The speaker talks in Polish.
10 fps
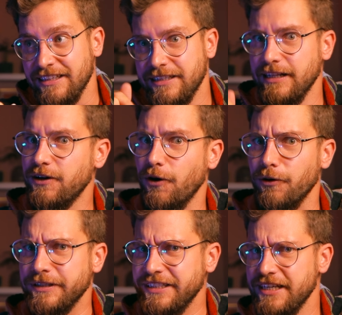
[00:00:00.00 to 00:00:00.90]
tylko
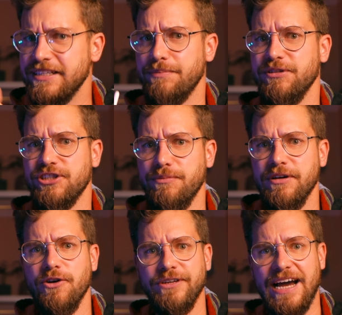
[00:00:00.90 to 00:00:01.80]
nie zapiszemy
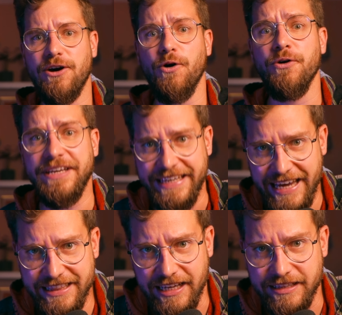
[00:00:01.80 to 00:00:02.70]
go jako
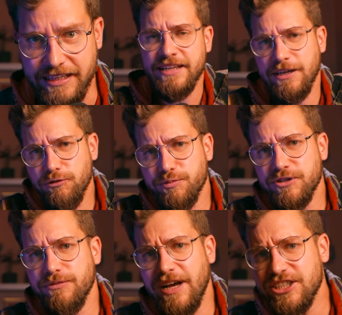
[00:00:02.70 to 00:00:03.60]
jeden. Załóżmy,
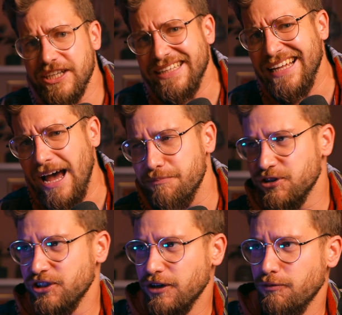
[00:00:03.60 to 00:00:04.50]
że macie na
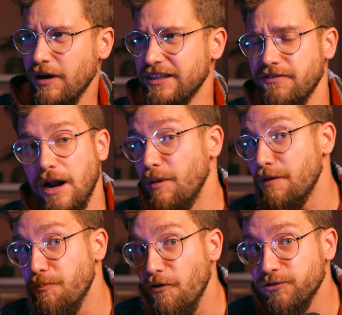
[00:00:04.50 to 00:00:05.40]
przykład w ramach
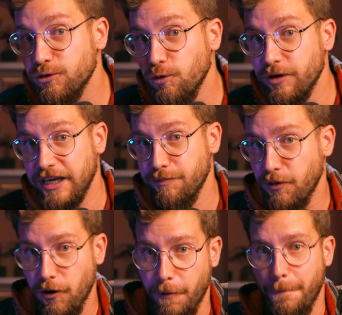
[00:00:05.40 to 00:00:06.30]
powtórki
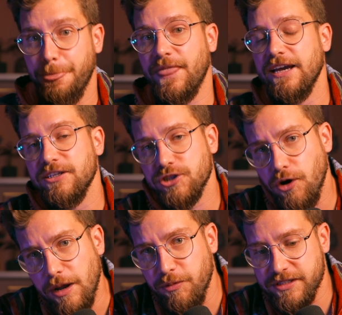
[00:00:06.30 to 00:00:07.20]
po e,
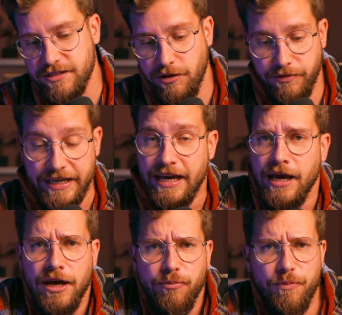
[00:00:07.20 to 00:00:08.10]
szkole podstawowej
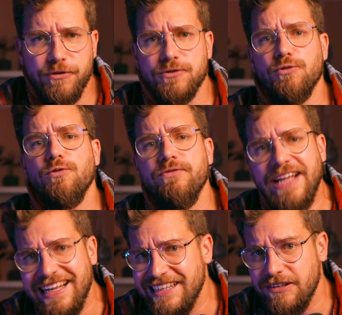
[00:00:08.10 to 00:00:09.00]
po prostu
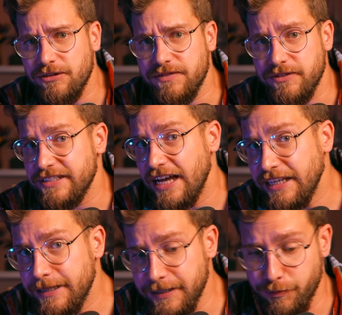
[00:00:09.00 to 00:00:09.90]
równanie do
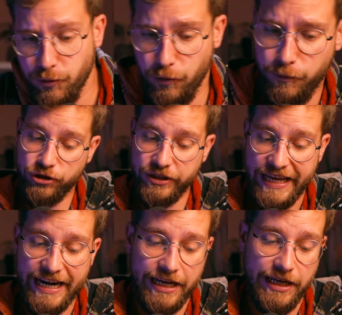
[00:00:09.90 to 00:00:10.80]
rozwiązania typu
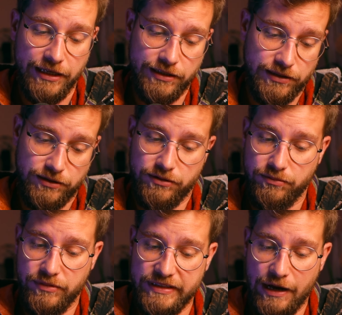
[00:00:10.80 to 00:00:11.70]
4x,
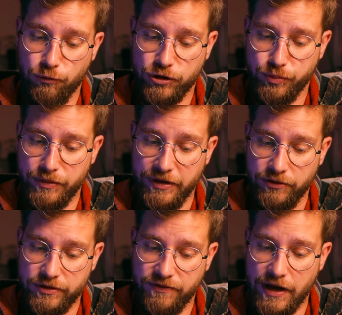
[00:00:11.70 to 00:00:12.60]
załóżmy
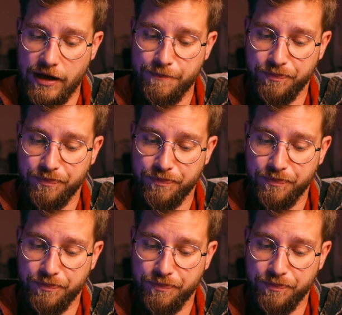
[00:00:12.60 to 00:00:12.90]
minus 2,